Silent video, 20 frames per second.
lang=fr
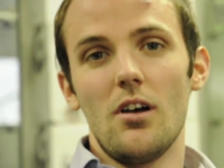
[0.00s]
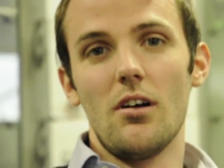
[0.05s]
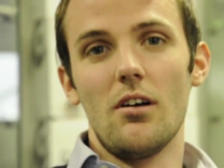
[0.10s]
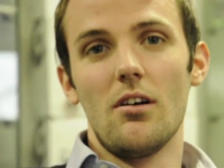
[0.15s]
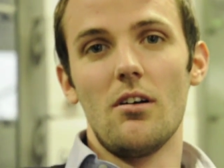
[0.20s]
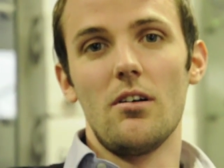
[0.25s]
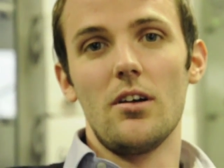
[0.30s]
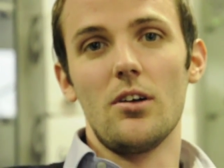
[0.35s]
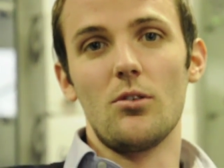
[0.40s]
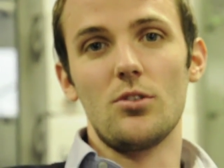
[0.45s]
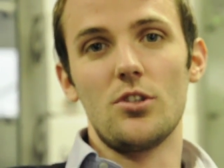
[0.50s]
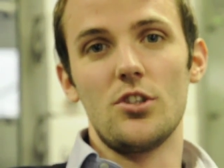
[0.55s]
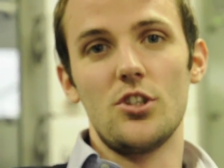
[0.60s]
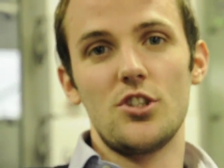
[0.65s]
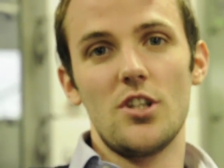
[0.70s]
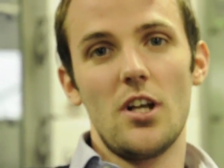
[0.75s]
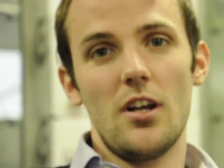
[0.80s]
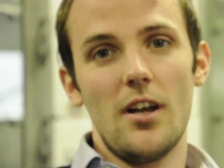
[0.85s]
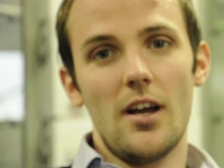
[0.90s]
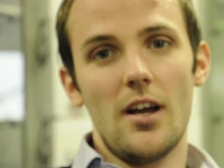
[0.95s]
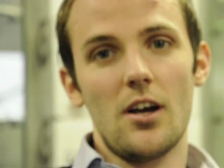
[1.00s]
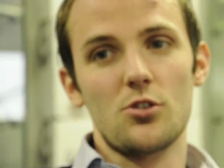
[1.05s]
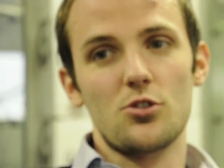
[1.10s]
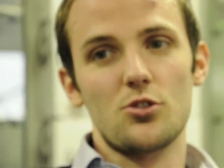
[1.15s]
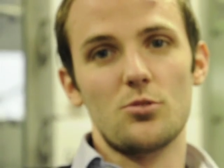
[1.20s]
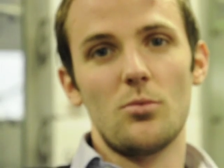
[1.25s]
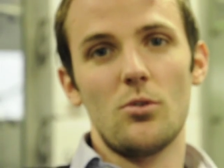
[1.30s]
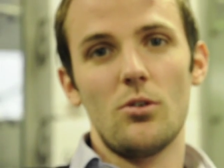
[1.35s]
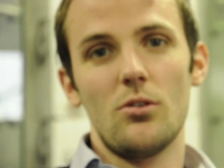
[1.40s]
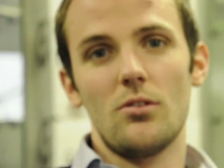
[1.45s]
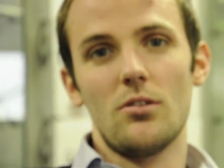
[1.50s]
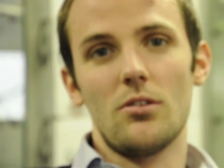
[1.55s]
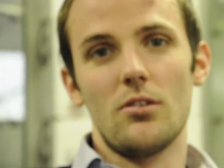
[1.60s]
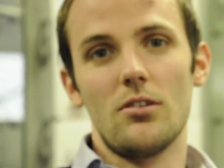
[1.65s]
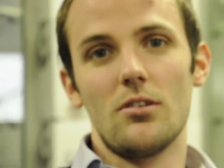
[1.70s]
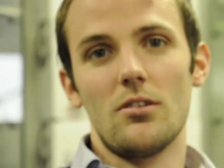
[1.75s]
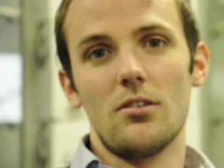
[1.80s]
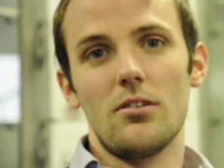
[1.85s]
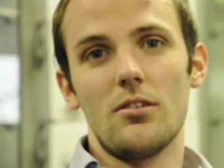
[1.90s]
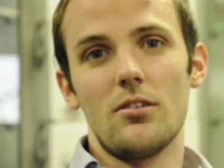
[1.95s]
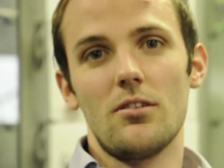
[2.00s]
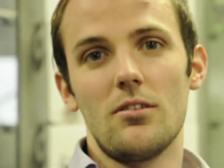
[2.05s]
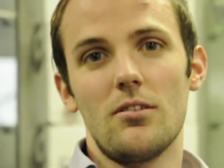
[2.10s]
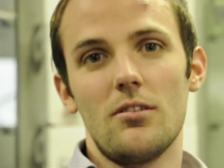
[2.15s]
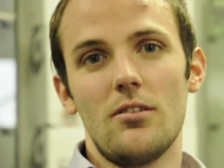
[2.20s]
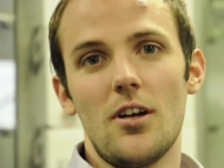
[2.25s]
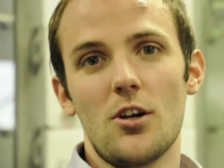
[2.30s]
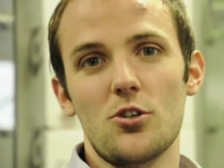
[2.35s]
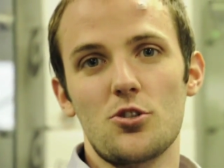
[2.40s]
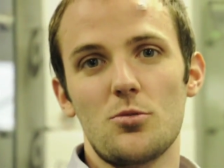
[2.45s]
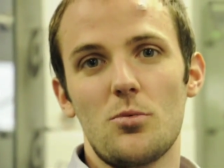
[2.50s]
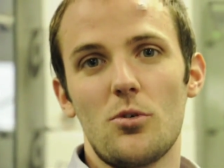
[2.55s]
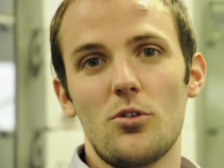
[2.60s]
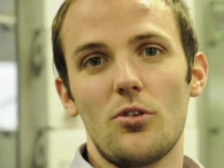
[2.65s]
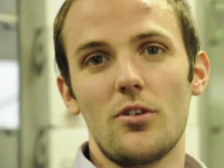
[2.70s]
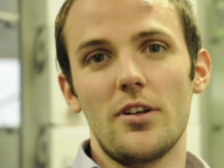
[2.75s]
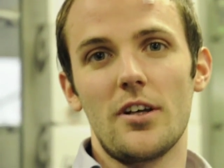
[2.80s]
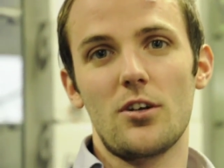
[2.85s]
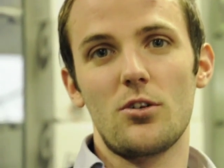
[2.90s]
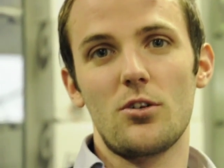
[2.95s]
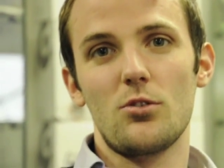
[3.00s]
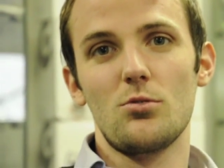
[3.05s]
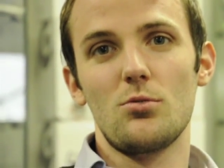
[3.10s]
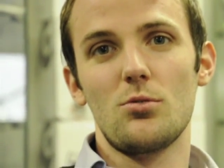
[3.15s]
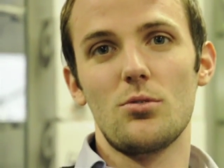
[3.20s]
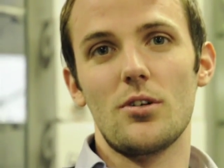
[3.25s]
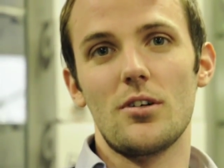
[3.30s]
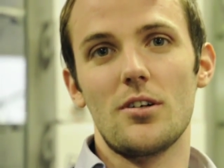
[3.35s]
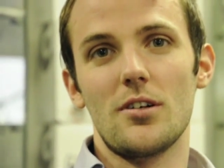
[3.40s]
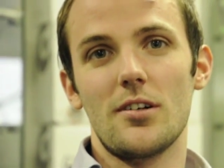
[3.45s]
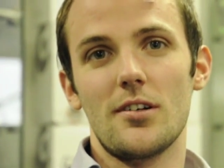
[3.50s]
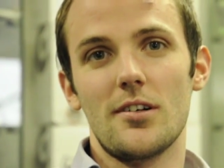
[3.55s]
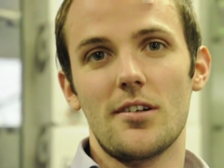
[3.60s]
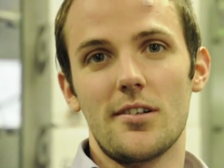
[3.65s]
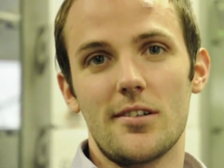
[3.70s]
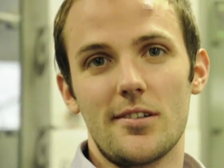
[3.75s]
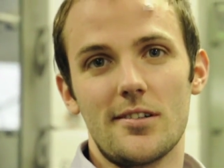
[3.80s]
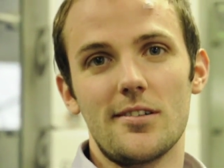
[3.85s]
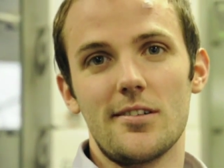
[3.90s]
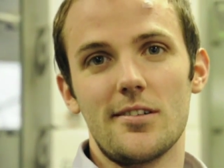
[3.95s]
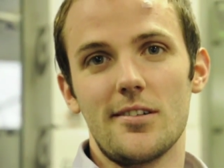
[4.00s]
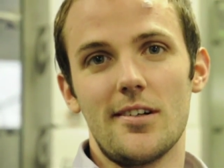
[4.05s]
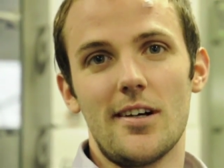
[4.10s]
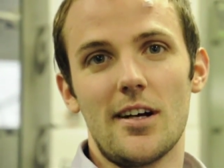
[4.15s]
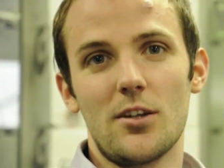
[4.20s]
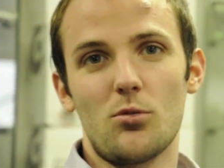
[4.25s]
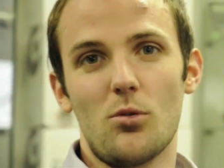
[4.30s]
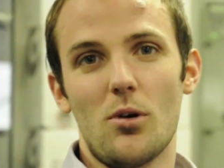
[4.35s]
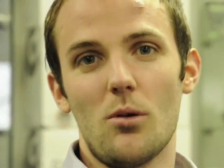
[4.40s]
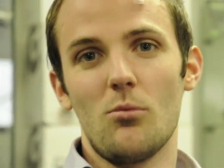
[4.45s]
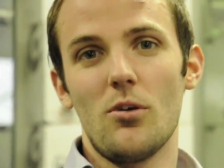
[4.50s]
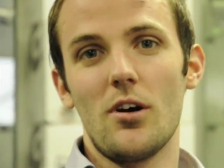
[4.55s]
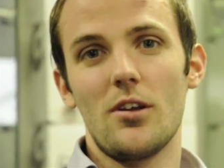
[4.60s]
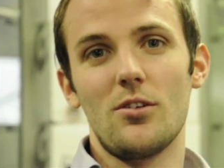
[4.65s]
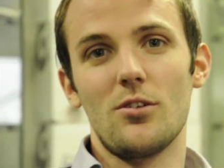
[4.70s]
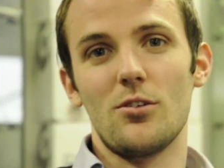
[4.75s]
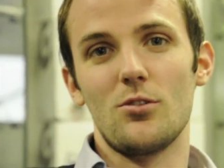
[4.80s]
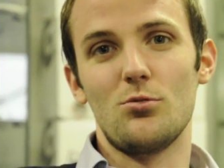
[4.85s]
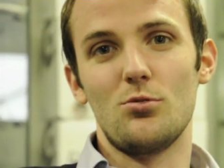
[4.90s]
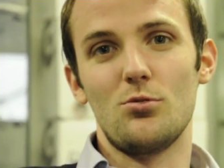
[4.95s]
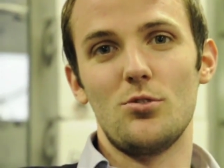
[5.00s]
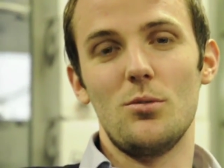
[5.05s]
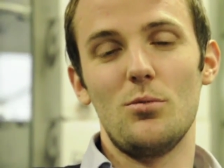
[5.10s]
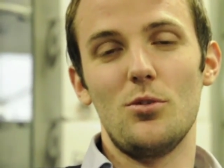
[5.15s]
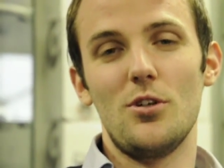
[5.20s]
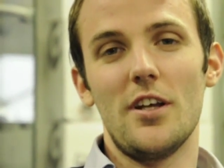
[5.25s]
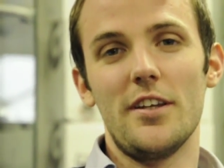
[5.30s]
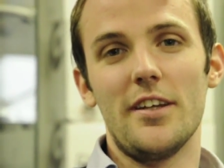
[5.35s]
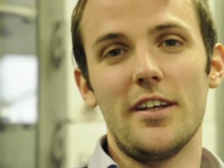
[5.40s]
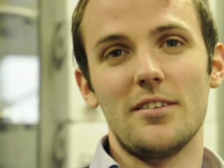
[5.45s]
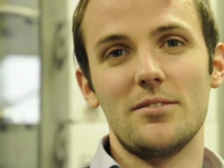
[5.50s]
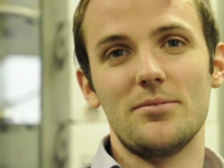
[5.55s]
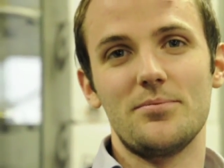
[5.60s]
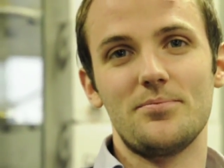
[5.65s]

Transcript: Euh, et on est déjà largement, euh, largement dans les clous euh, à 3 mois du début de l'année.